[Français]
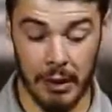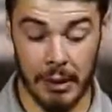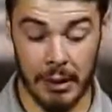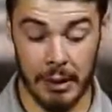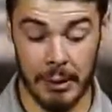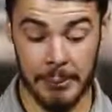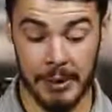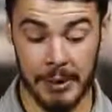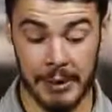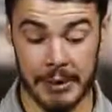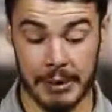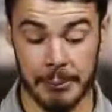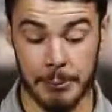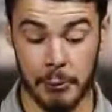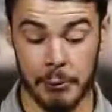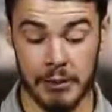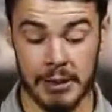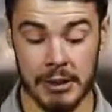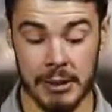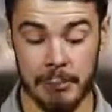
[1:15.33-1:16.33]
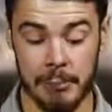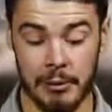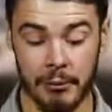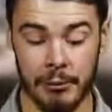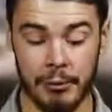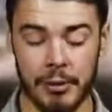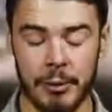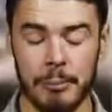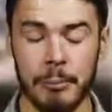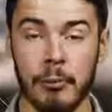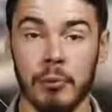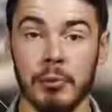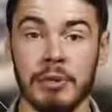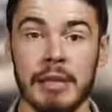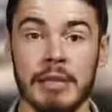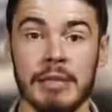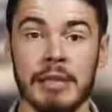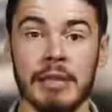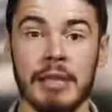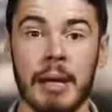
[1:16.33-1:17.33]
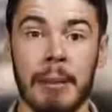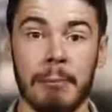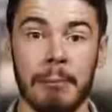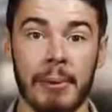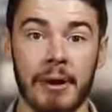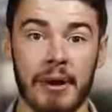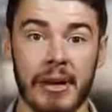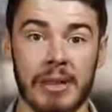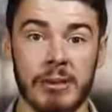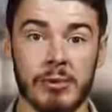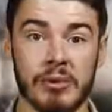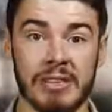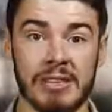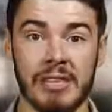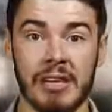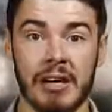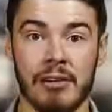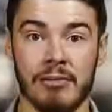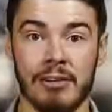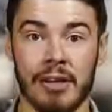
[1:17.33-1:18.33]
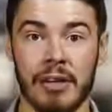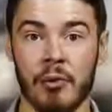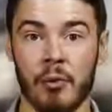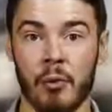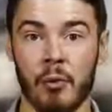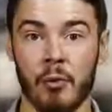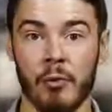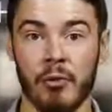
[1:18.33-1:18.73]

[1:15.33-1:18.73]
Et eh bien l'équipe entraînée par Philippe Montagnier n'a pas réussi à vaincre le